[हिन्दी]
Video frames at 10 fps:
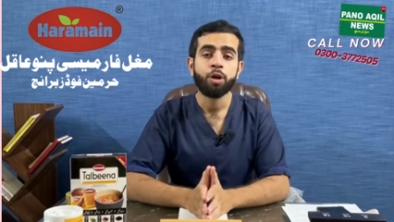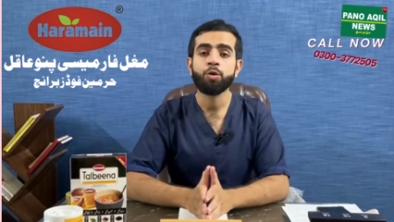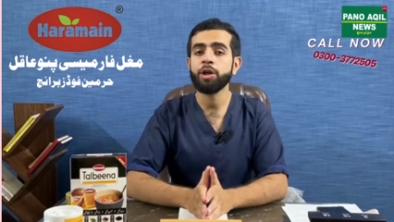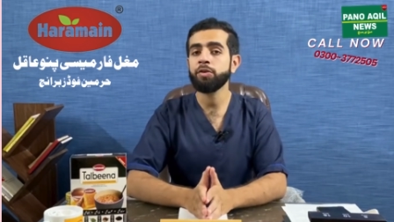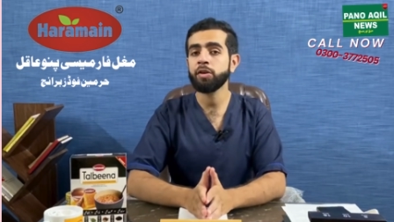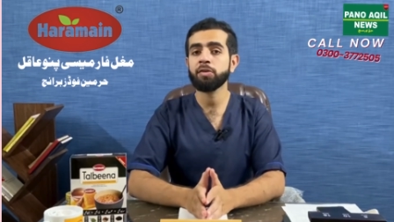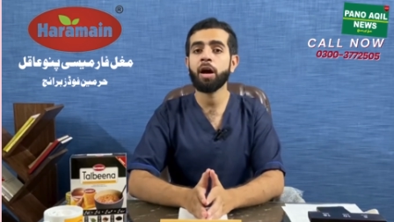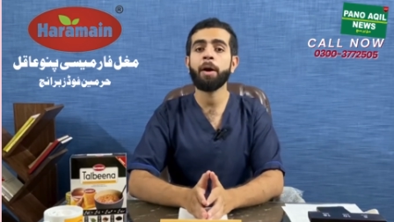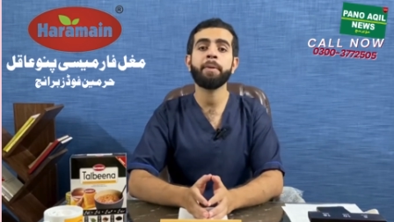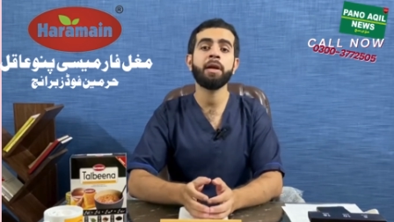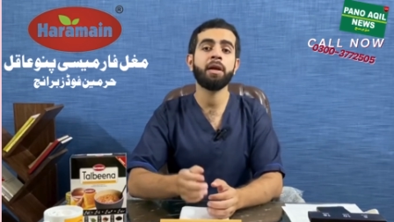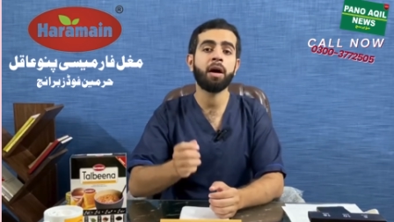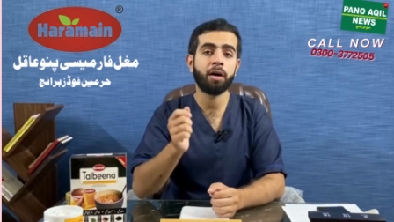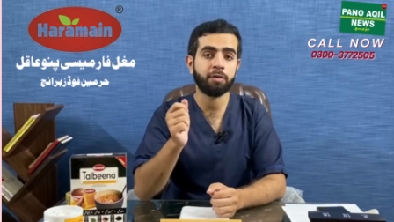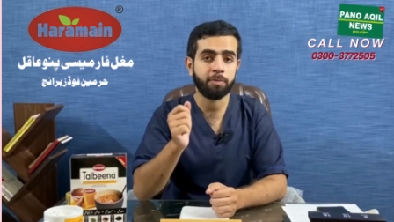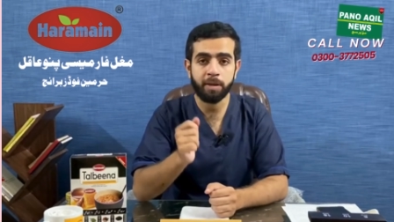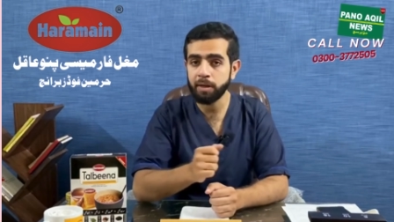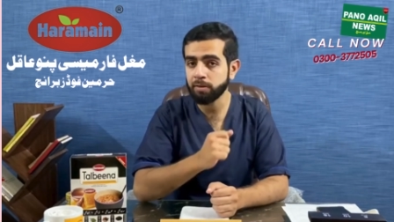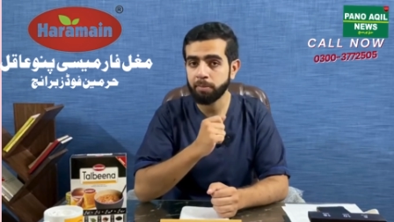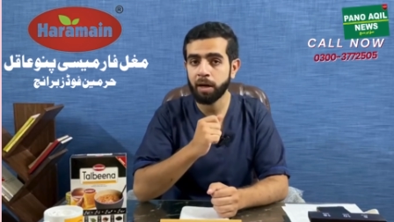तो इस चीज का आपने लाजमी
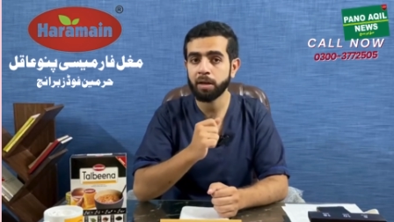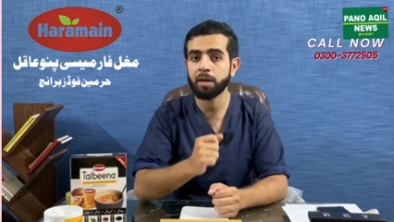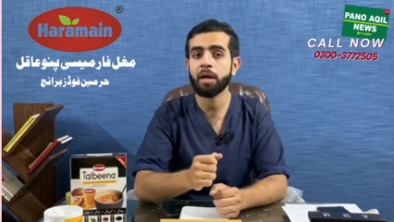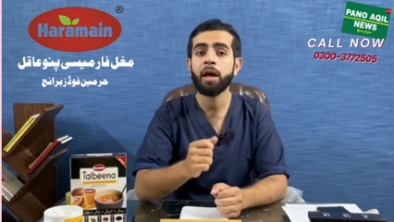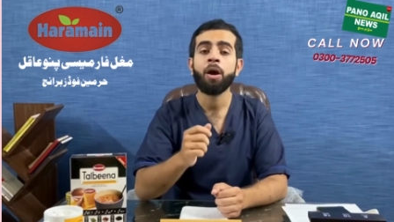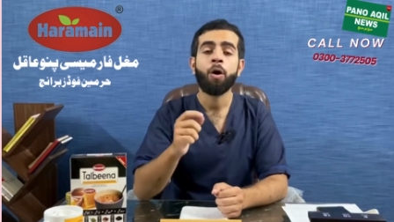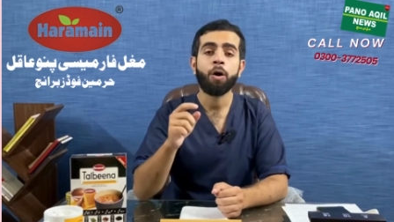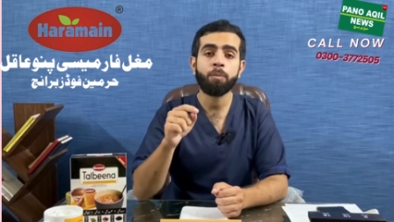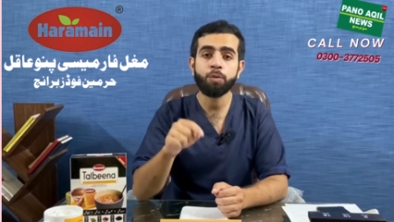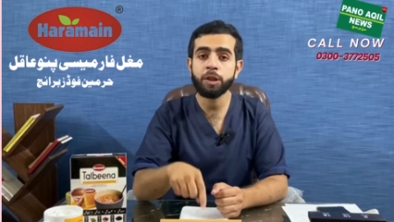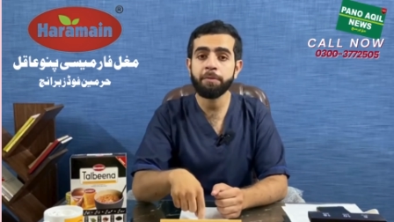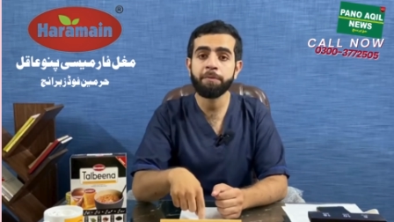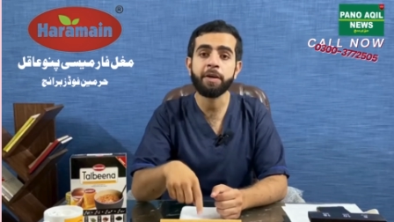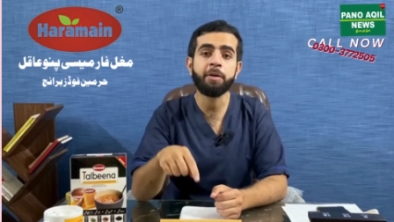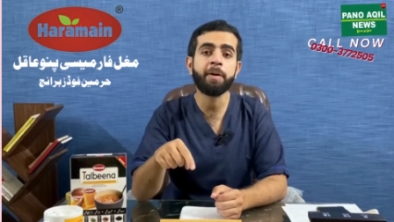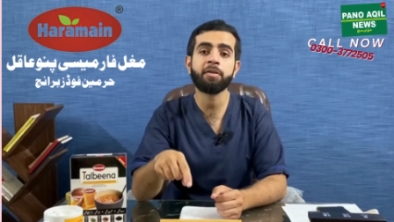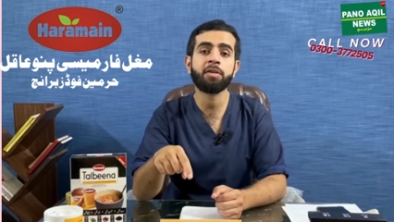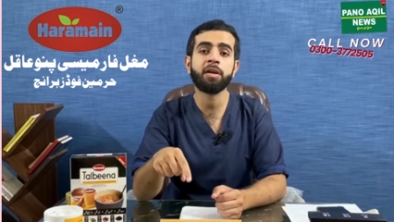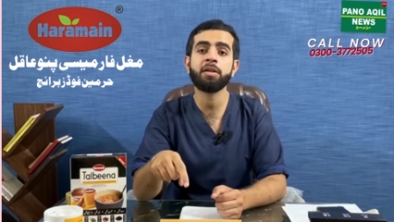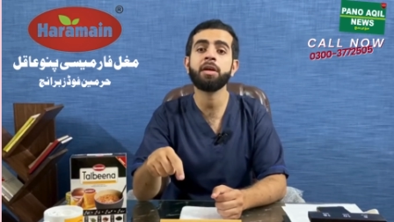इस्तेमाल करना है और मुझे फीडबैक्स
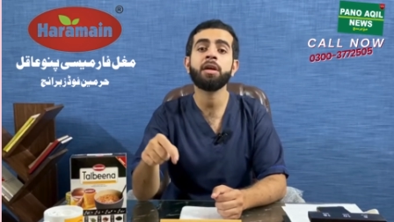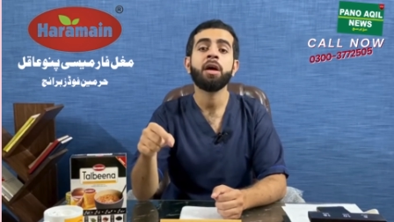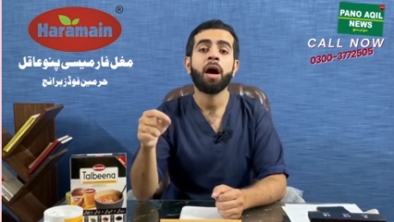के अंदर